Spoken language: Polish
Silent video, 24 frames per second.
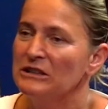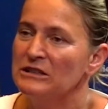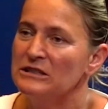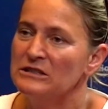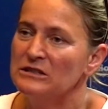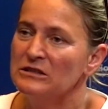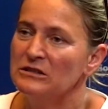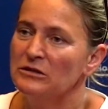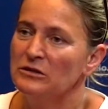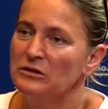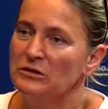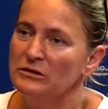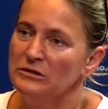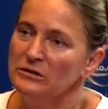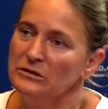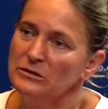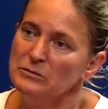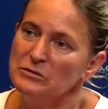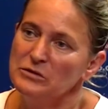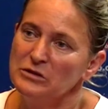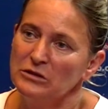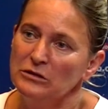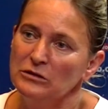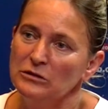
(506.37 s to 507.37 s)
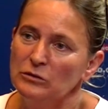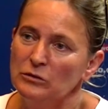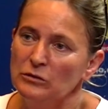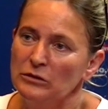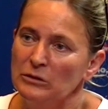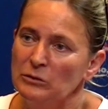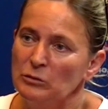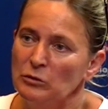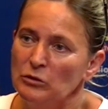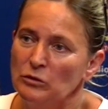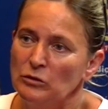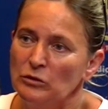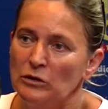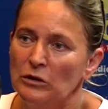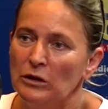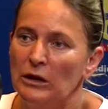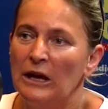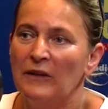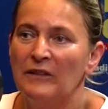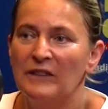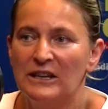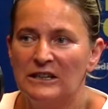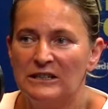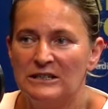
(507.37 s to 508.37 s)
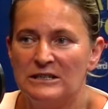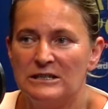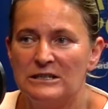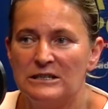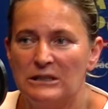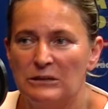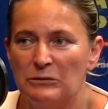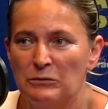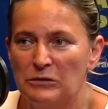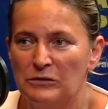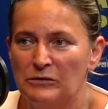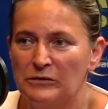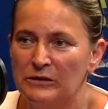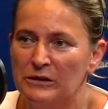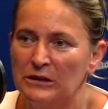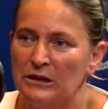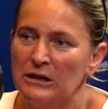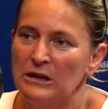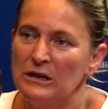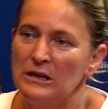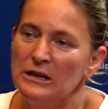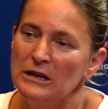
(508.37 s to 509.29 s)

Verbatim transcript: co e, przygotuje biuro analiz sejmowych,